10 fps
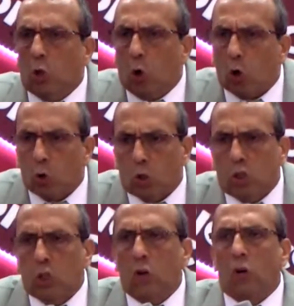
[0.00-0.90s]

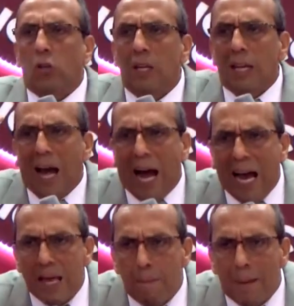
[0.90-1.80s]
corrupción,
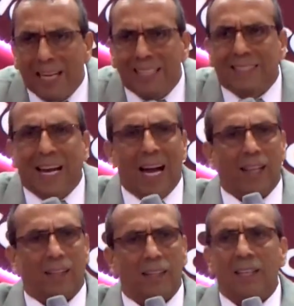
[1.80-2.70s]
hay maldad,